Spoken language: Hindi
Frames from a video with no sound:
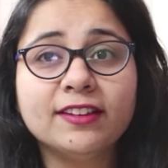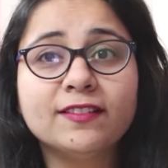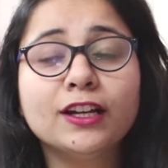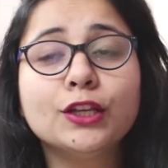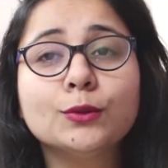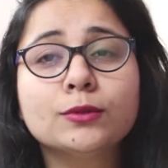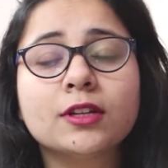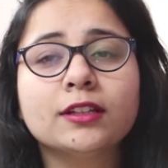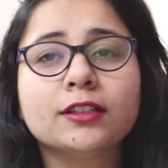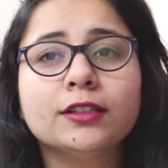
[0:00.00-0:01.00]
वाला यूज़
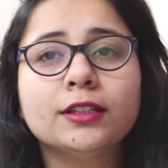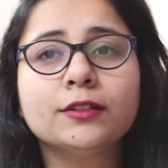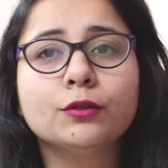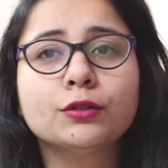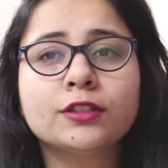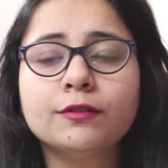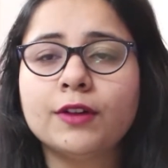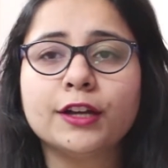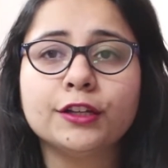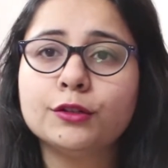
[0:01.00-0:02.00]
करती थी वो
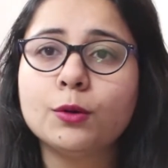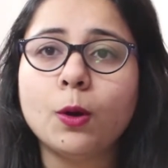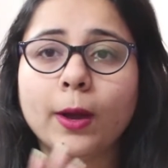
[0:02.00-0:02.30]
सिर्फ अनियन